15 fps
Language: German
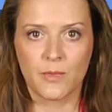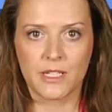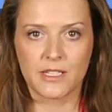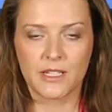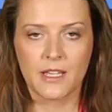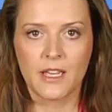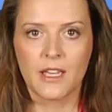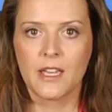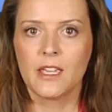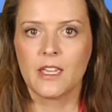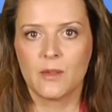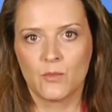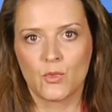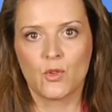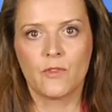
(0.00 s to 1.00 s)
mit.
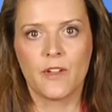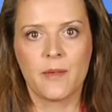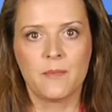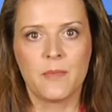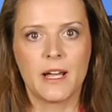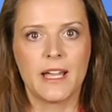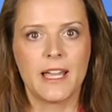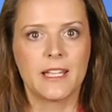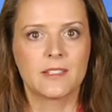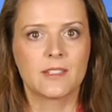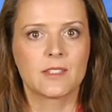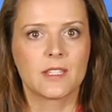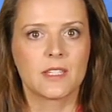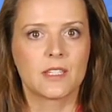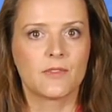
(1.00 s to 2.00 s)
Im November
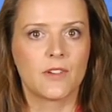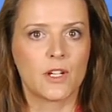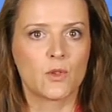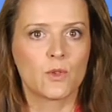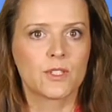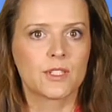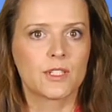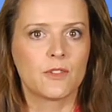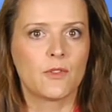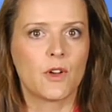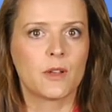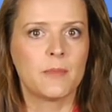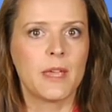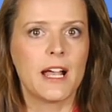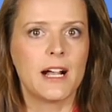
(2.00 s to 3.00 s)
hätten sich Verluste
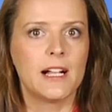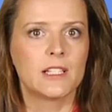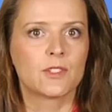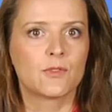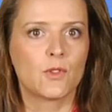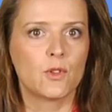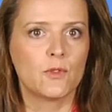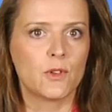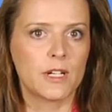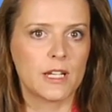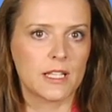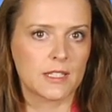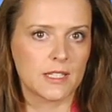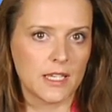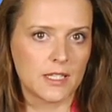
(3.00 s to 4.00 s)
von mehr als
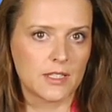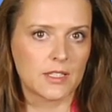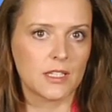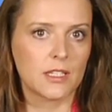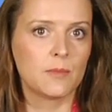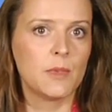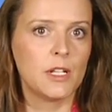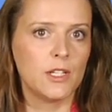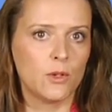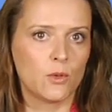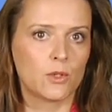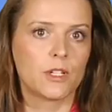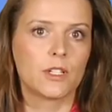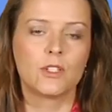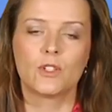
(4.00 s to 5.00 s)
560
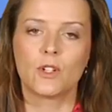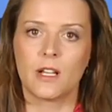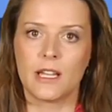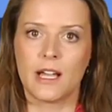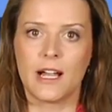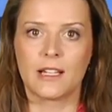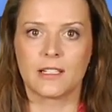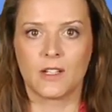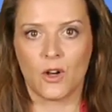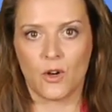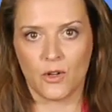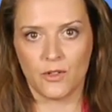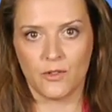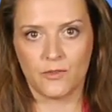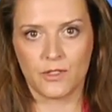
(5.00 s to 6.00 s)
Millionen Dollar
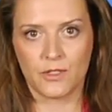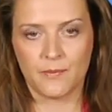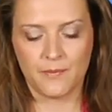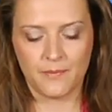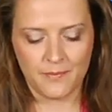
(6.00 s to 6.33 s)
angehäuft.